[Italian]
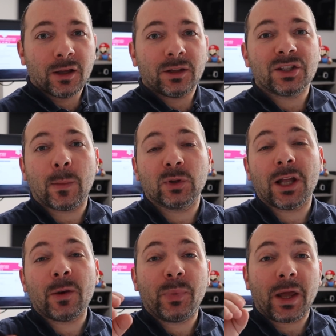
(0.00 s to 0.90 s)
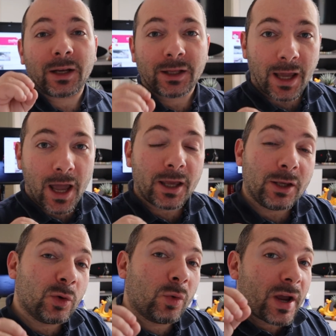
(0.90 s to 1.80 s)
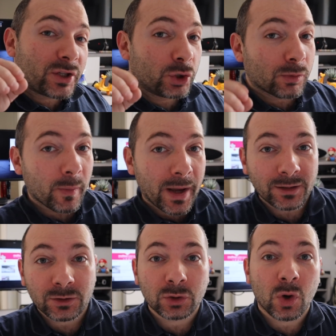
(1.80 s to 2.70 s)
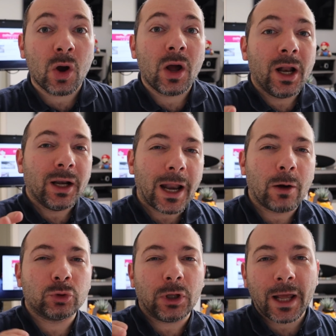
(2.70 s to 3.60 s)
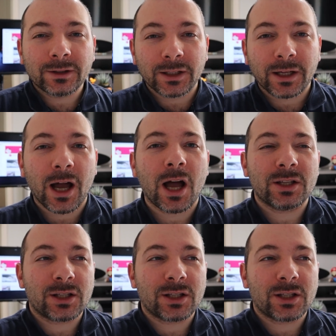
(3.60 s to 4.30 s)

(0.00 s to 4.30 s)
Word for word: diciamo del perché in questo momento l'auto elettrica